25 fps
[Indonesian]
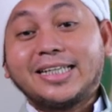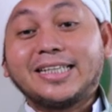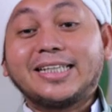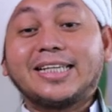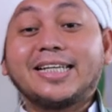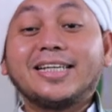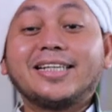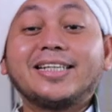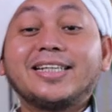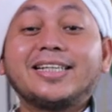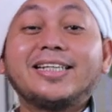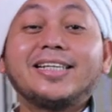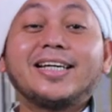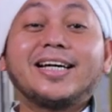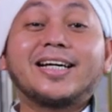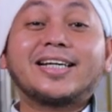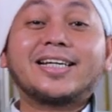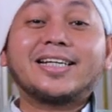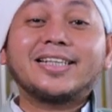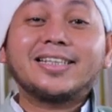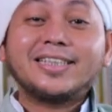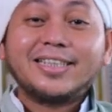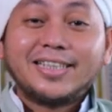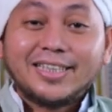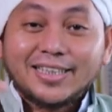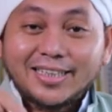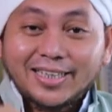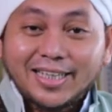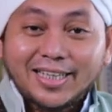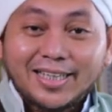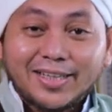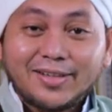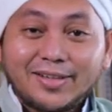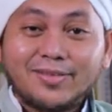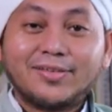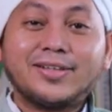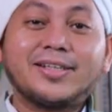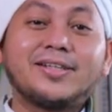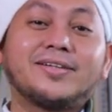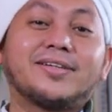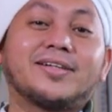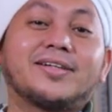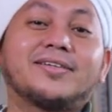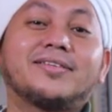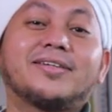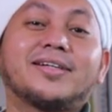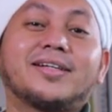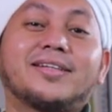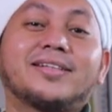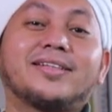dan dia akan dikenal oleh
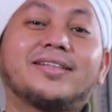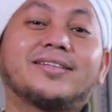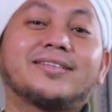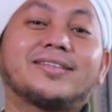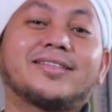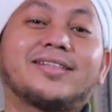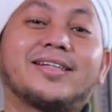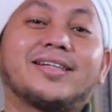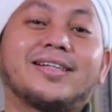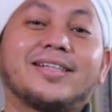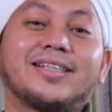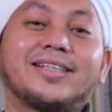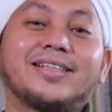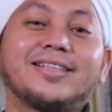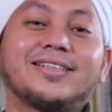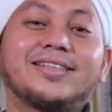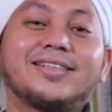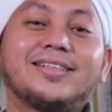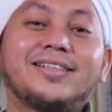orang-orang yang soleh.